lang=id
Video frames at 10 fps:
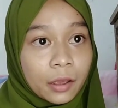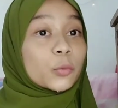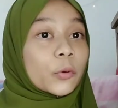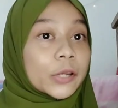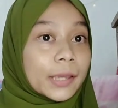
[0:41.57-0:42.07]

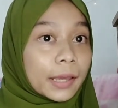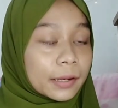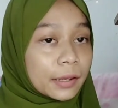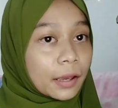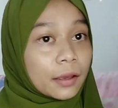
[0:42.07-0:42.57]
Untuk body
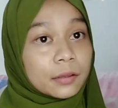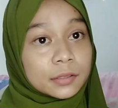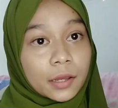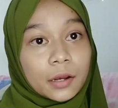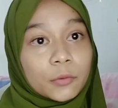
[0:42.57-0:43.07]
care-nya
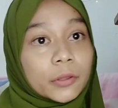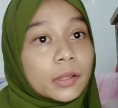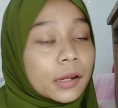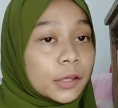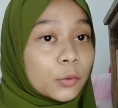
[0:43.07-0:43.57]
Scarlett
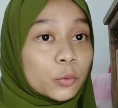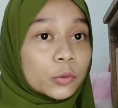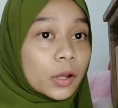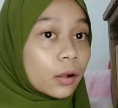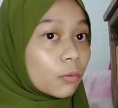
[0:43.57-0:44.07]
Whitney itu
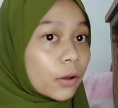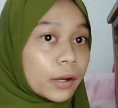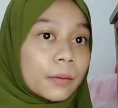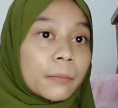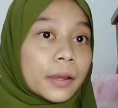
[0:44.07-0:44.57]
udah
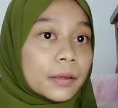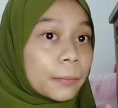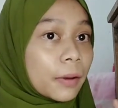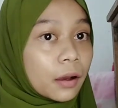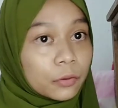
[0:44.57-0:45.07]
ngeluarin banyak
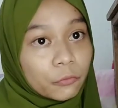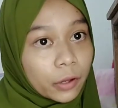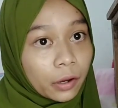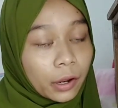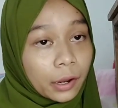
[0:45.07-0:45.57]
banget
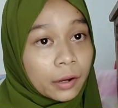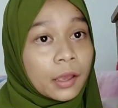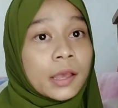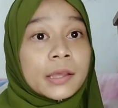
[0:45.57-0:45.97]
varian.